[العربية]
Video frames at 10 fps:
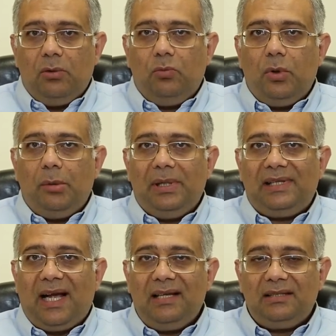
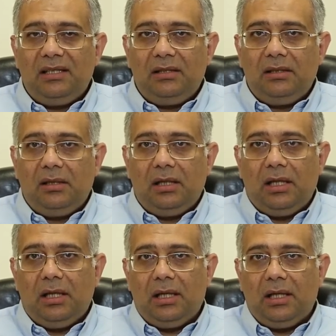وبتحسن
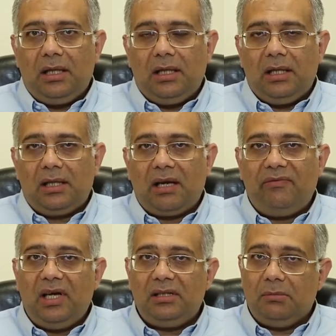آه،
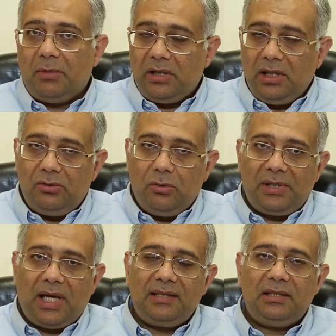كفاءه المريض
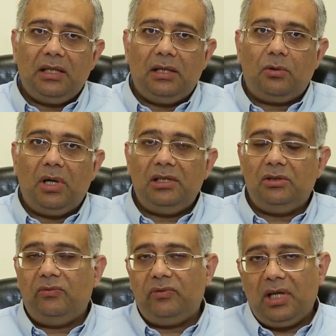وبتحسن
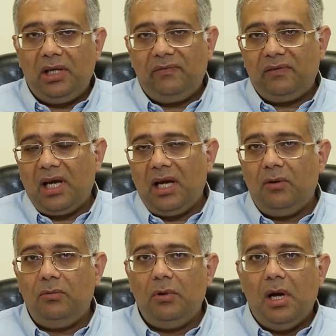الكواليتي اوف لايف
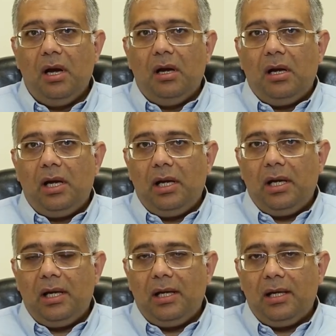او
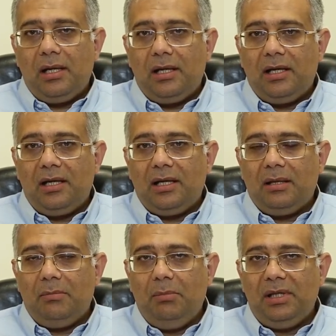آه،
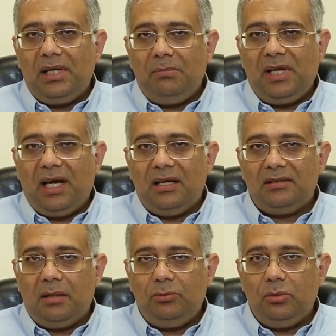بتمنع
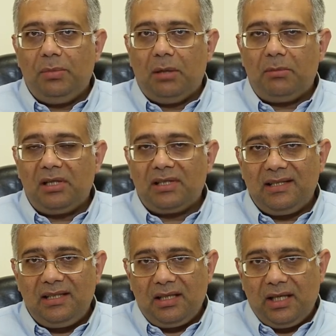اصابته بامراض
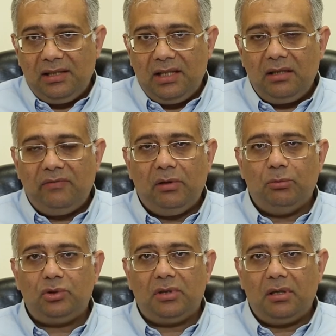كتير جدا في
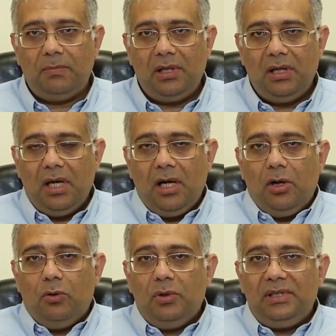المستقبل
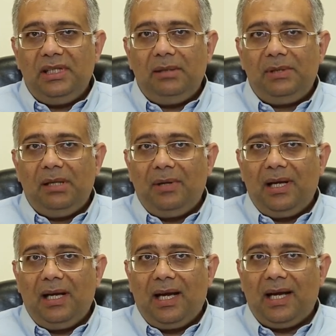ودي
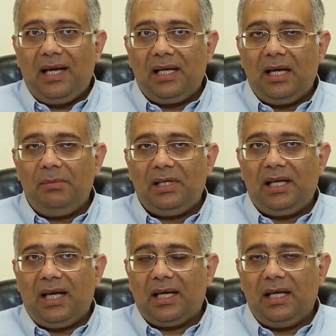بتبقى حاجه من
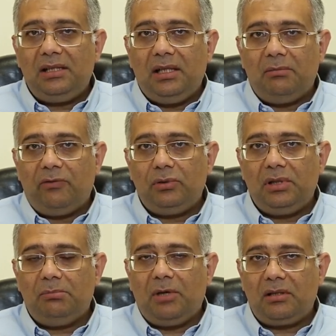الحاجات اللي المفروض
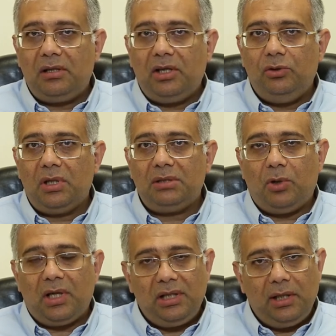المرضى
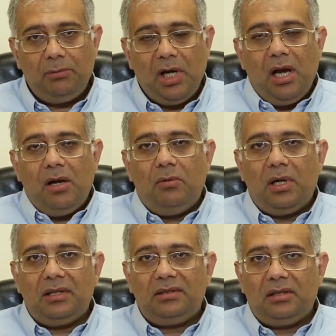يواظبوا عليهم
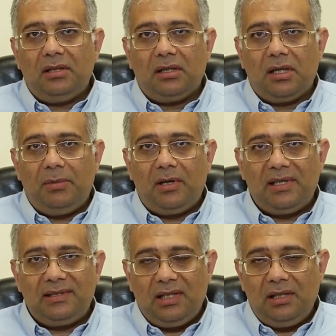وخاصه كبار
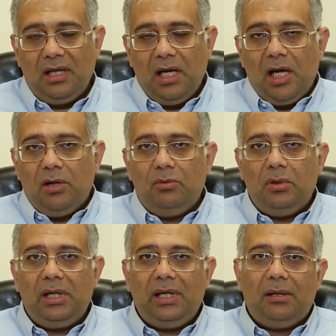السن
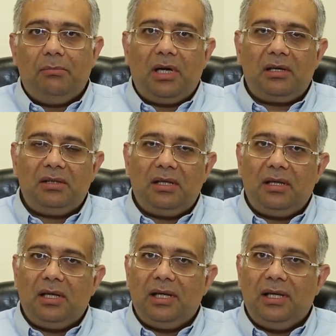
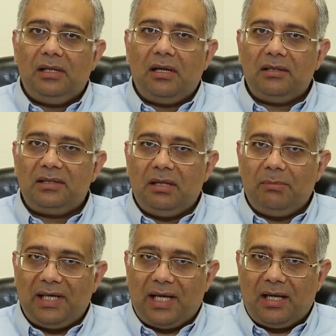ومرضى النقص
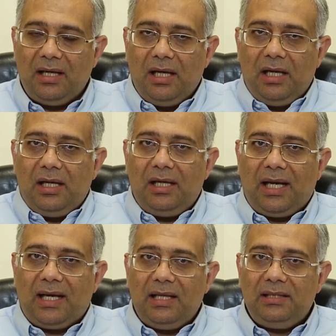المناعه
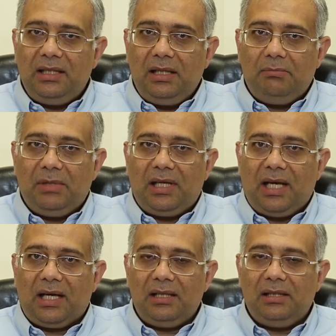الحاجات دي من
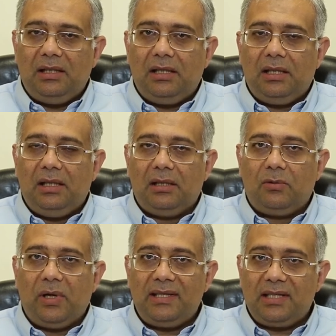الحاجات
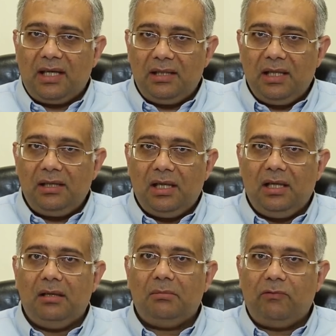الكويسه جدا
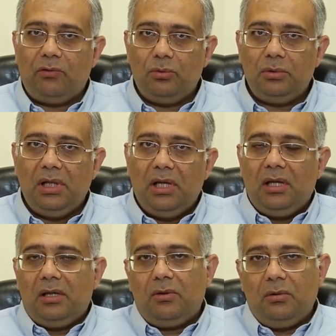اللي المفروض
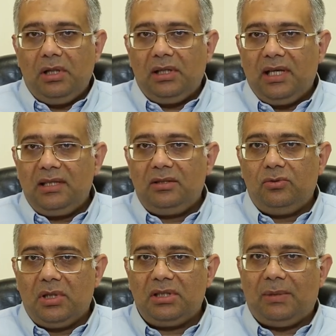كل الناس
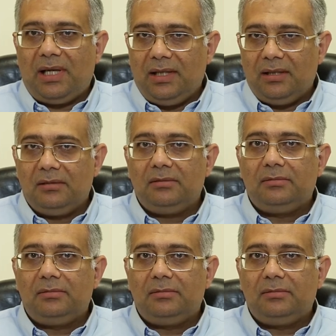تواظب عليها